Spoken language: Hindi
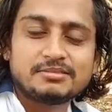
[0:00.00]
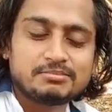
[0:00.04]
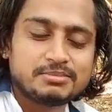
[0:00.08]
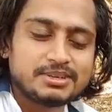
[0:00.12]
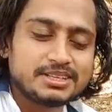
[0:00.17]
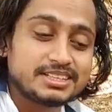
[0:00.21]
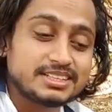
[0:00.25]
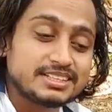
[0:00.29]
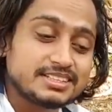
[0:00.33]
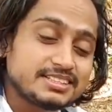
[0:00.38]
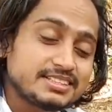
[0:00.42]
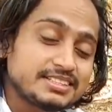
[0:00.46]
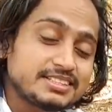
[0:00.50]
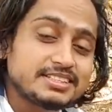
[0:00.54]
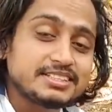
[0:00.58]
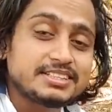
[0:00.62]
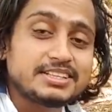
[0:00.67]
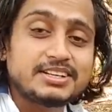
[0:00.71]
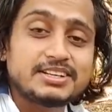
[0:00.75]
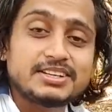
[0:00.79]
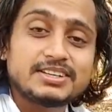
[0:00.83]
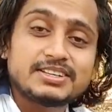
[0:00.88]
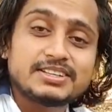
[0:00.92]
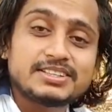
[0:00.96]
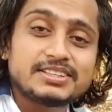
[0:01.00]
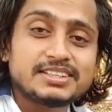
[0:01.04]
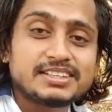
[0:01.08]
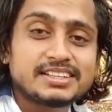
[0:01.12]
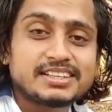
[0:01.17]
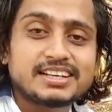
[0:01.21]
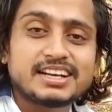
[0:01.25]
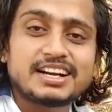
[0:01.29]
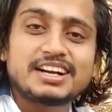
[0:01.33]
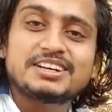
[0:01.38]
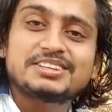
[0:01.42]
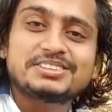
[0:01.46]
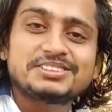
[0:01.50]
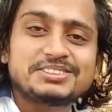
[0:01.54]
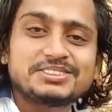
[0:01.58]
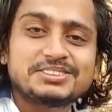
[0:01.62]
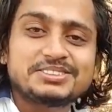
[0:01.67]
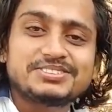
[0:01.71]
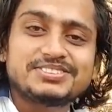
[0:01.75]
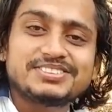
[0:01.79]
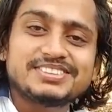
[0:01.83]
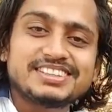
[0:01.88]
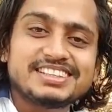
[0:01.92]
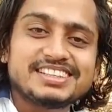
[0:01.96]
मैं किसी और का
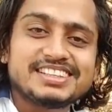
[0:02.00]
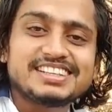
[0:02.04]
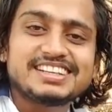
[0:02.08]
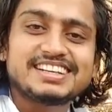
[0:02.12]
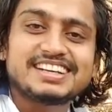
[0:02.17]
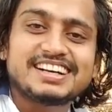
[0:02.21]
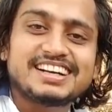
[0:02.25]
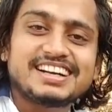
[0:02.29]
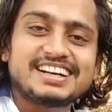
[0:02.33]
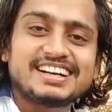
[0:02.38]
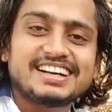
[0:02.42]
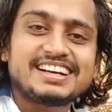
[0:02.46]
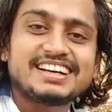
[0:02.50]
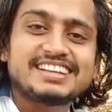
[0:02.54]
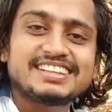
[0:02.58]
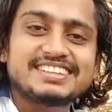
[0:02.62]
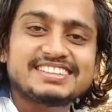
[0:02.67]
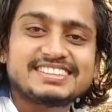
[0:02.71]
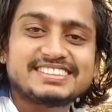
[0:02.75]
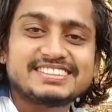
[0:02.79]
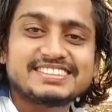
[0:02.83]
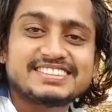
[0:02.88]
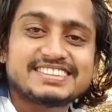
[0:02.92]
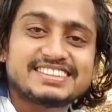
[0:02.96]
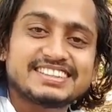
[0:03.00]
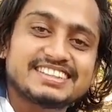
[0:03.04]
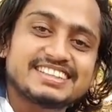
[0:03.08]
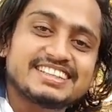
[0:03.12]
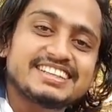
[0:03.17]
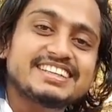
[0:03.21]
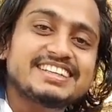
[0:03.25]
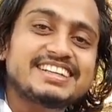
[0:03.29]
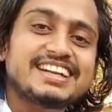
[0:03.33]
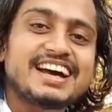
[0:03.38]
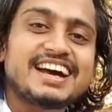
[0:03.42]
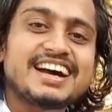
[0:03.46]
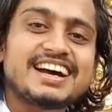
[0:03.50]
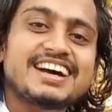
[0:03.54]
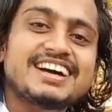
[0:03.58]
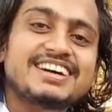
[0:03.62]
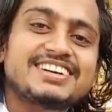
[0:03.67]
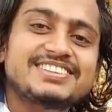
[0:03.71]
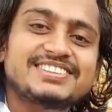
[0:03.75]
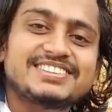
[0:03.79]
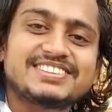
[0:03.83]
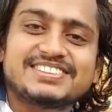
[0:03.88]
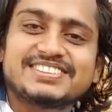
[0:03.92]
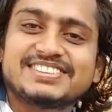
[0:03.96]
हूँ फिलहाल जो तेरा
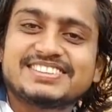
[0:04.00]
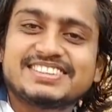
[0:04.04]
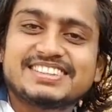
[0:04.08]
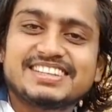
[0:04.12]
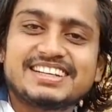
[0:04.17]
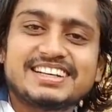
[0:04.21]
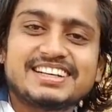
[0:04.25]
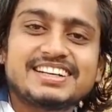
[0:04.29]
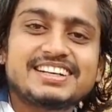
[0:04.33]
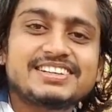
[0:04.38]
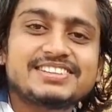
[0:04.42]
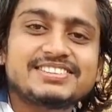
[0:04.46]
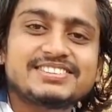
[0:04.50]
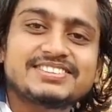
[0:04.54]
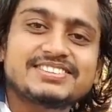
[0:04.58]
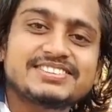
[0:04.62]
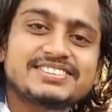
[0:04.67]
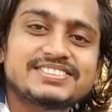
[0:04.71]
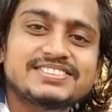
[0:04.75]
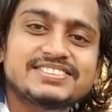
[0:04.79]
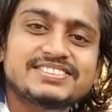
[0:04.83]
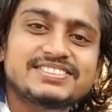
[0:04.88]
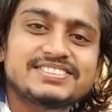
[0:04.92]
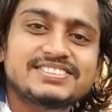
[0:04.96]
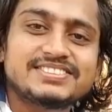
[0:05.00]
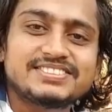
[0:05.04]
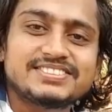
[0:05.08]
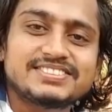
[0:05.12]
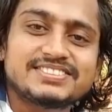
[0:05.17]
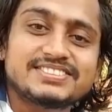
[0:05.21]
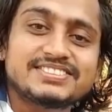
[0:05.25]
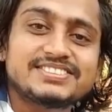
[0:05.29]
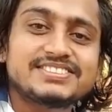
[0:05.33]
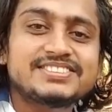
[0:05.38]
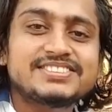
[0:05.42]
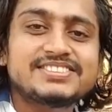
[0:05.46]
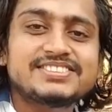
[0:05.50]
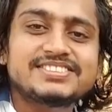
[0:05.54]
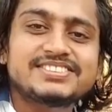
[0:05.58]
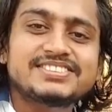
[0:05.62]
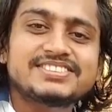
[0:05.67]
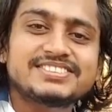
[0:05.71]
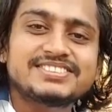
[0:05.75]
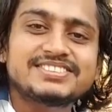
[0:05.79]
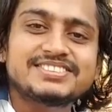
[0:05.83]
हो जाऊं